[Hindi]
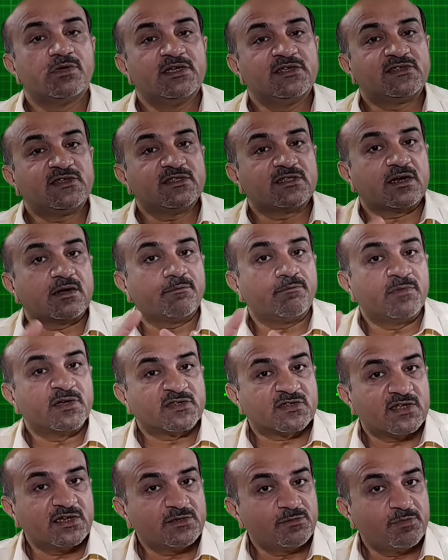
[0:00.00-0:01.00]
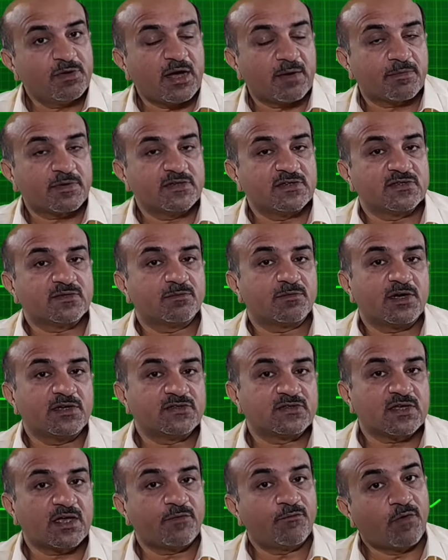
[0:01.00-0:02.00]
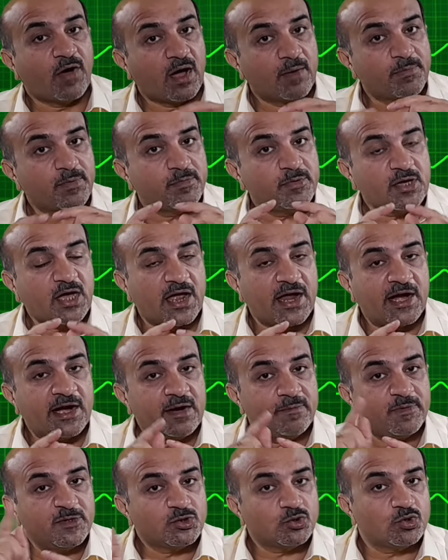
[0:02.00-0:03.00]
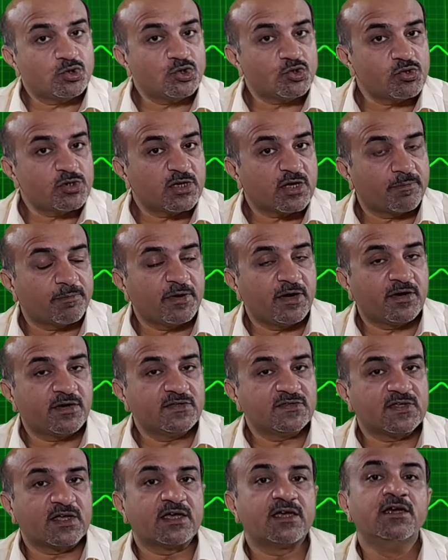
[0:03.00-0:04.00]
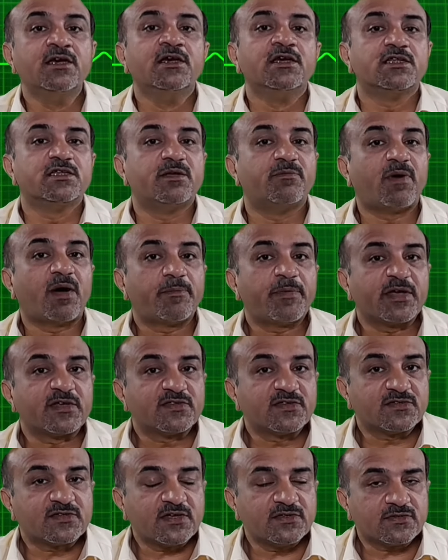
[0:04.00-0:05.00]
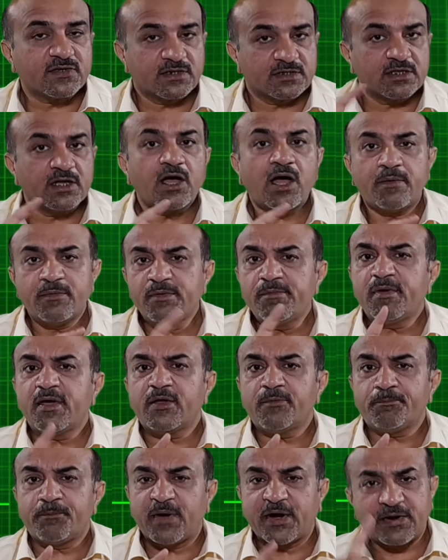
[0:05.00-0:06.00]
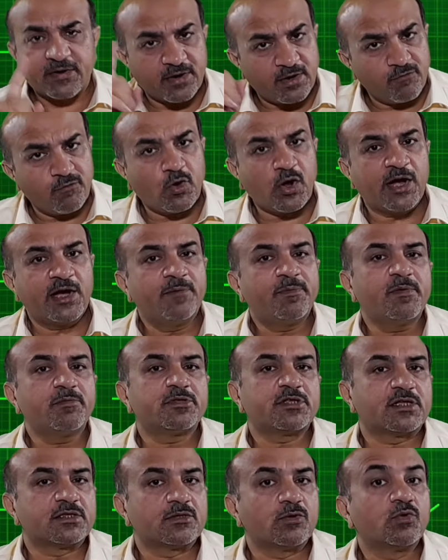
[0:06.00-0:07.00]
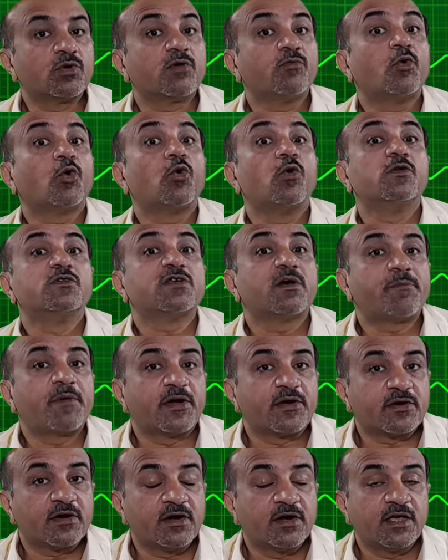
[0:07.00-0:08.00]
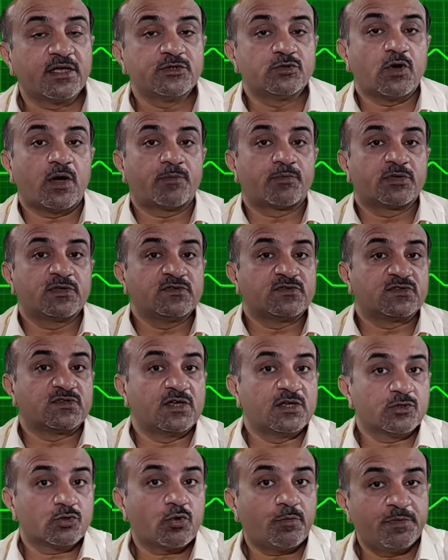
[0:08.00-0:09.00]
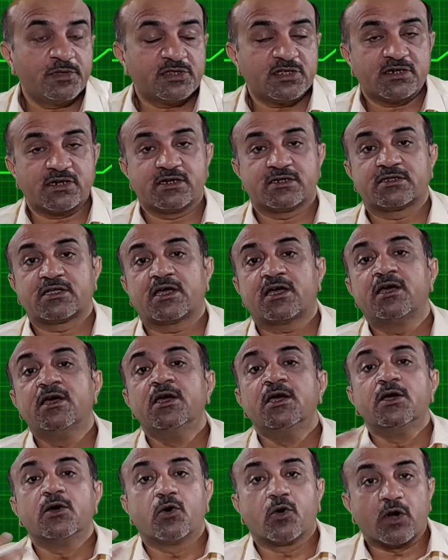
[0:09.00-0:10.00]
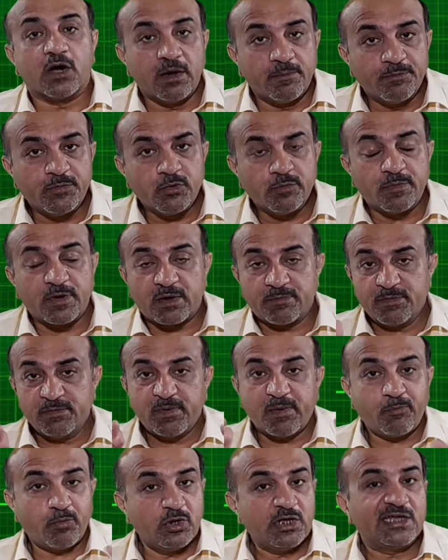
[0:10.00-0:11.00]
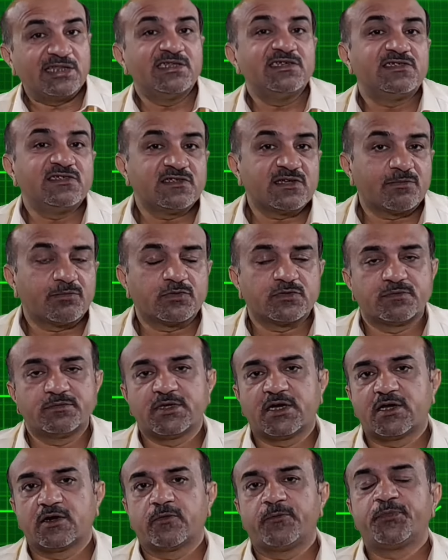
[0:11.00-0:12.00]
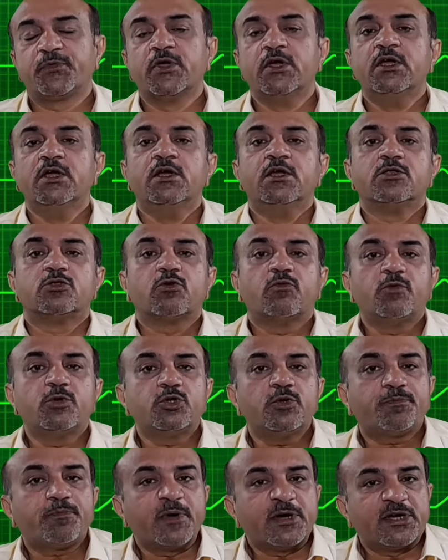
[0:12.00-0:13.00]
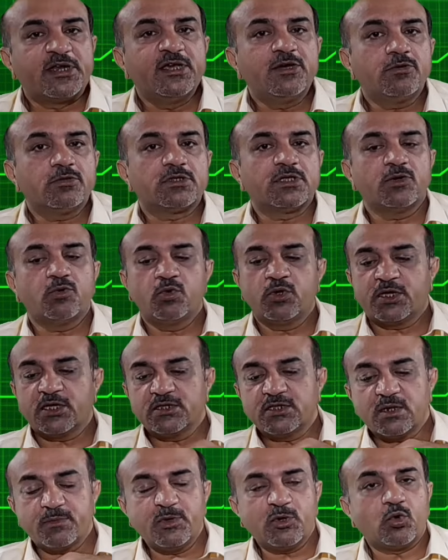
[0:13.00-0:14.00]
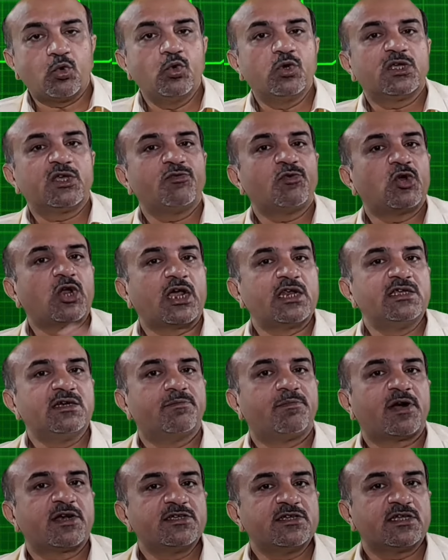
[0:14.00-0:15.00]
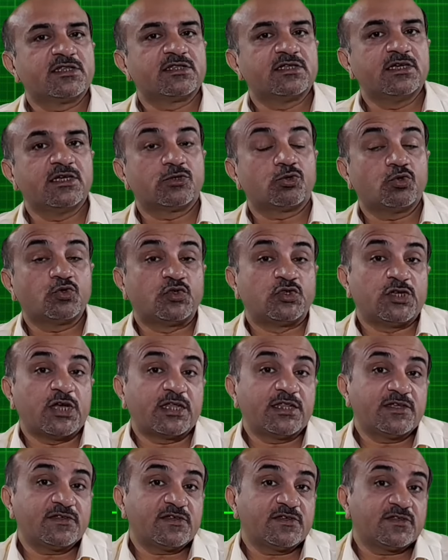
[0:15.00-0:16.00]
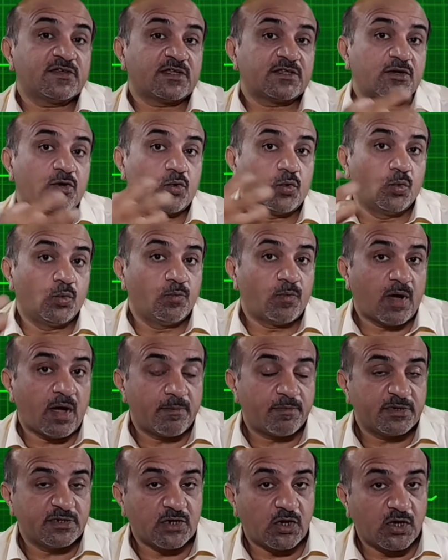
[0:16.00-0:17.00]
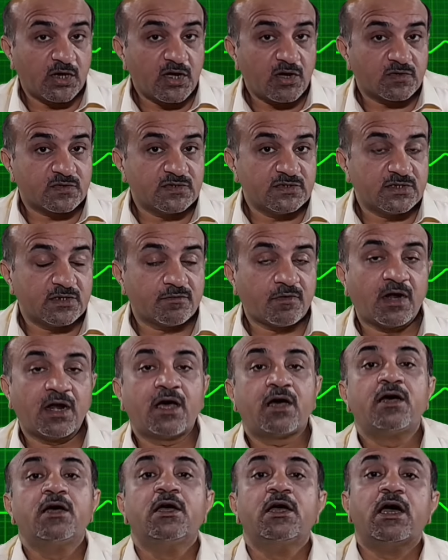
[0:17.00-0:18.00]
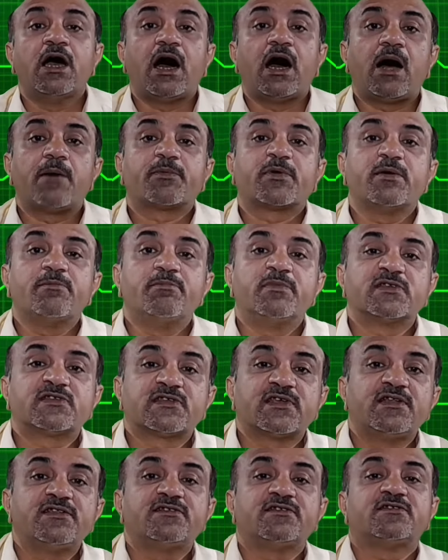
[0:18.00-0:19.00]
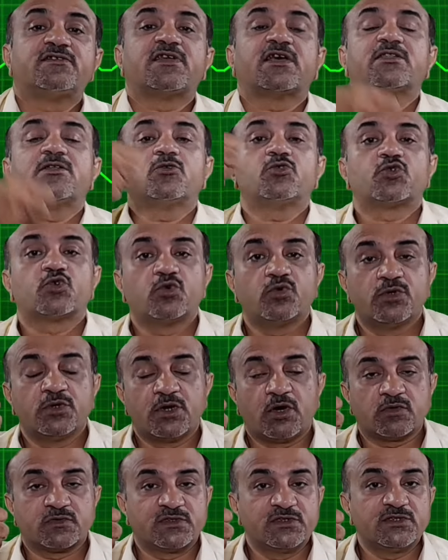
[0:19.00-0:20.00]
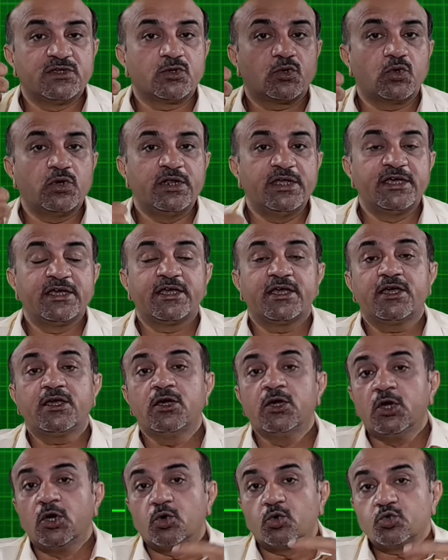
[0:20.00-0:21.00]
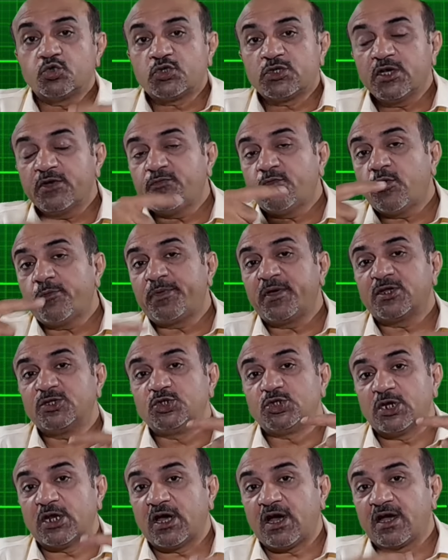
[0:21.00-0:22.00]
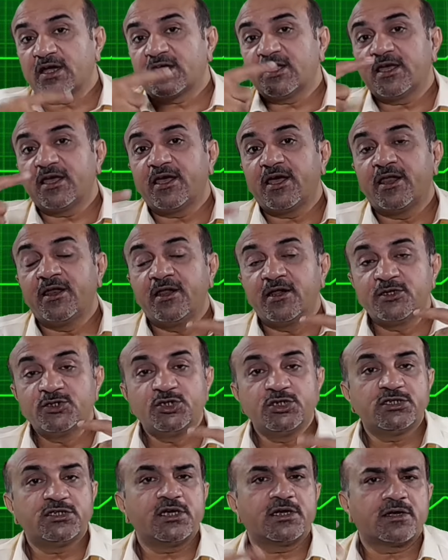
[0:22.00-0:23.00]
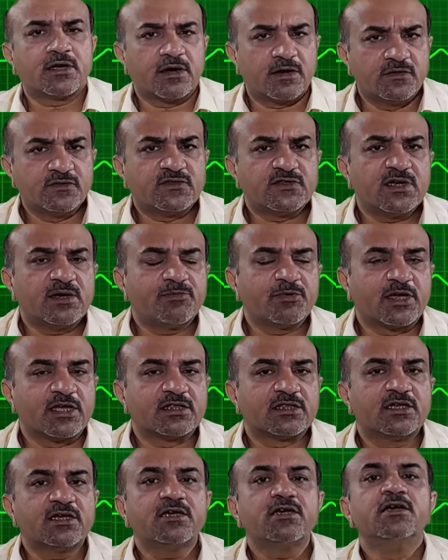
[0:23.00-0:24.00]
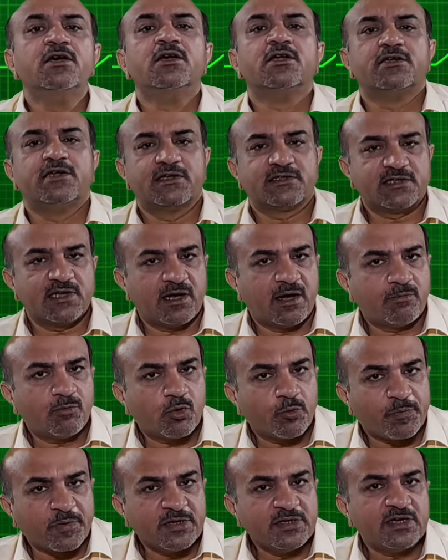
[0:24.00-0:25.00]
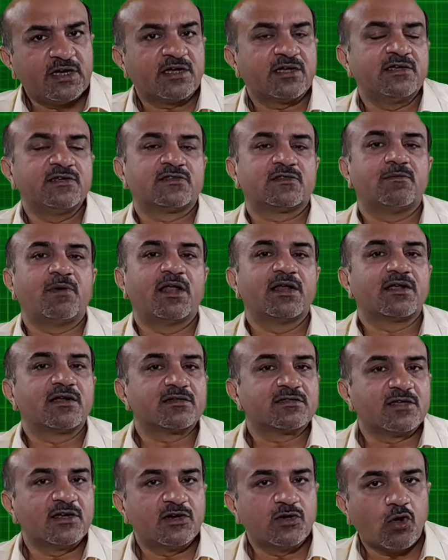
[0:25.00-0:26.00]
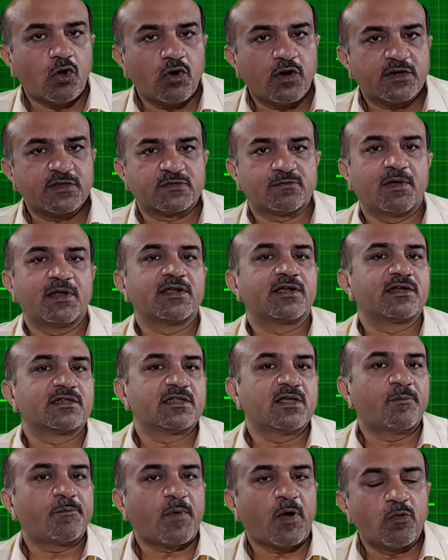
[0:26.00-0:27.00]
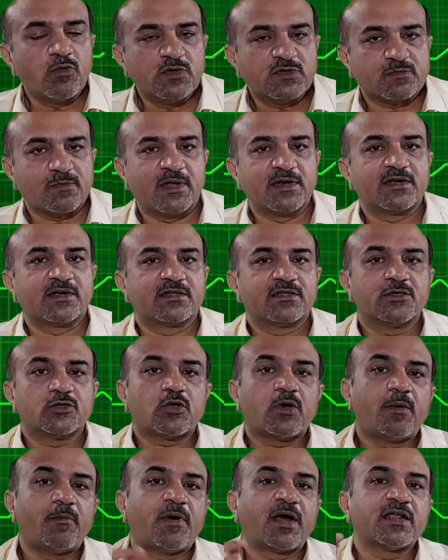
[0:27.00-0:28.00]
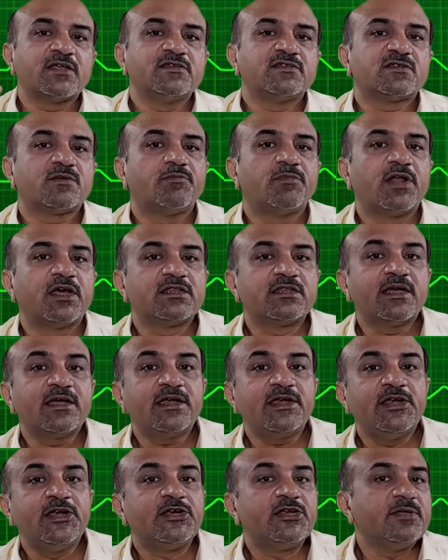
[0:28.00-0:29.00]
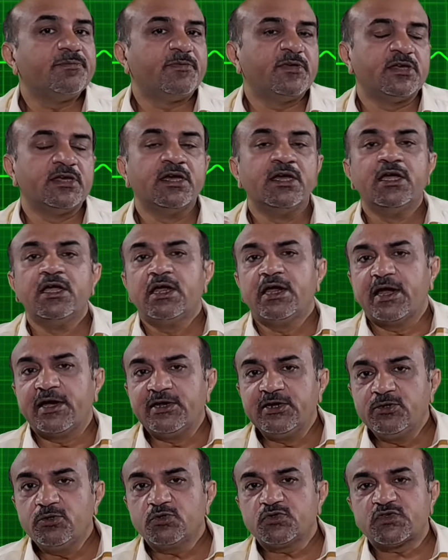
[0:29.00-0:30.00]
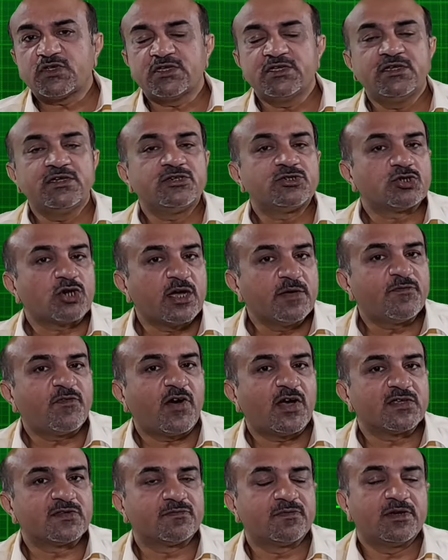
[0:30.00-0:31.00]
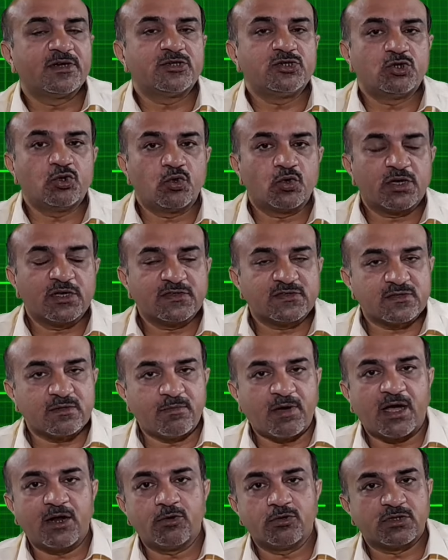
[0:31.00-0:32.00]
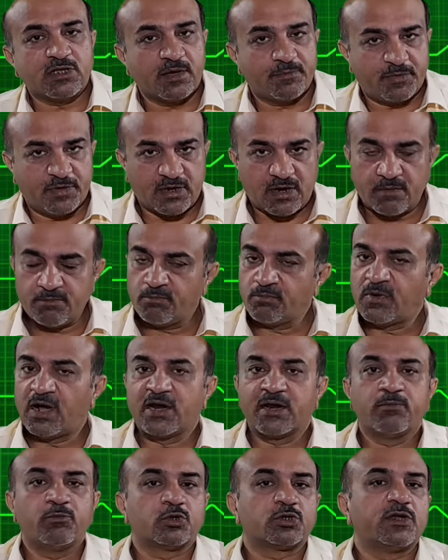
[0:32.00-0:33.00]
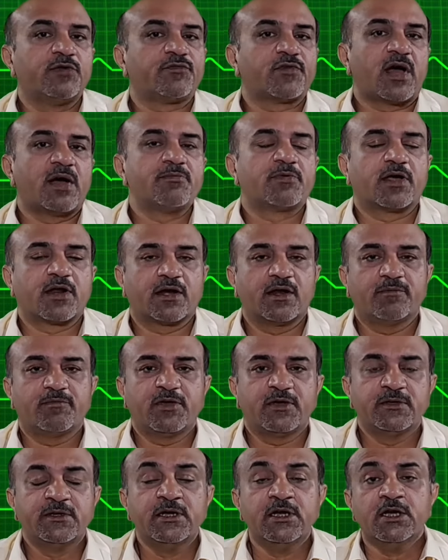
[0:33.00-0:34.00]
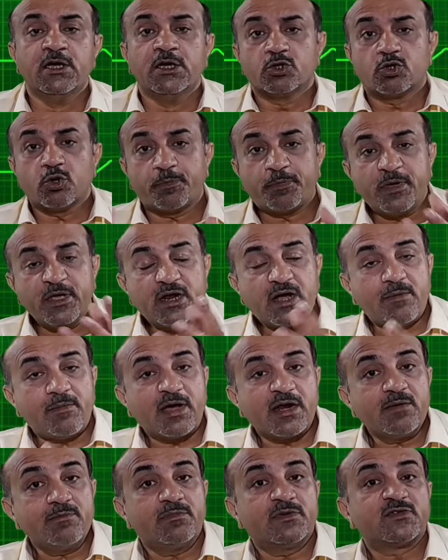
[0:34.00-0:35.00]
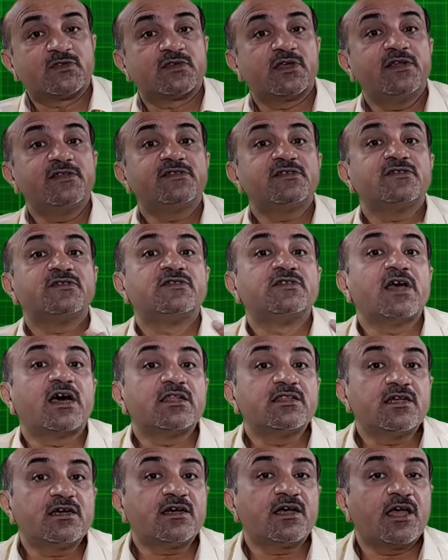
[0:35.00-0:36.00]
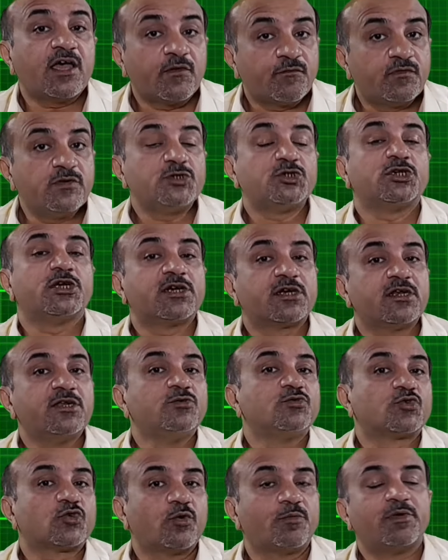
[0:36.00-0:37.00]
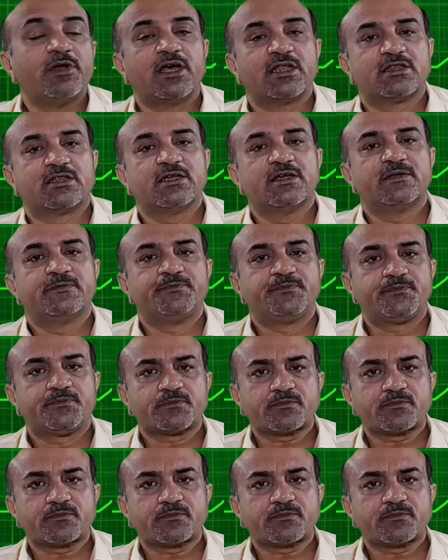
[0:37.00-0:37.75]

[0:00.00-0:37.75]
इसी तरह मसल्स भी आपके जिसम का हिस्सा है वहाँ पे भी एंड पे छोटी छोटी कैपिलरीज हैं जब आप एक्सरसाइज करते हैं अभी मैं पैटर्न वो एंड पे बताता हूँ कि वो कौन सा पैटर्न है जो आपकी सेहत को बेहतर करता है और लंबी उम्र अभी मैं बुनियादी चीज़ आपको समझा रहा हूँ तो वो जो पट्ठे होते हैं उनके अंदर भी खून की वो नालियाँ बढ़ जाती हैं तो ज़्यादा से ज़्यादा खून वहाँ पर जाएगा ऑक्सीजन वाला आपके मसल्स ज़्यादा उस ऑक्सीजन को लेंगे उससे वो फिर जला के एनर्जी के करेंसी हम कहते हैं जैसे हम रुपया इस्तेमाल करते हैं डॉलर इस्तेमाल करते हैं पाउंड इस्तेमाल करते हैं तो हमारा जिसम बनाता है ए टी पी एडिनोस एडोसाइन ट्राईफास्फेट जो कि इस्तेमाल होता है फिर हम हमारे मुख्तलिफ काम करने में तो फिर हमारे मसल्स ज़्यादा एफिशेंटली उसको बनाते हैं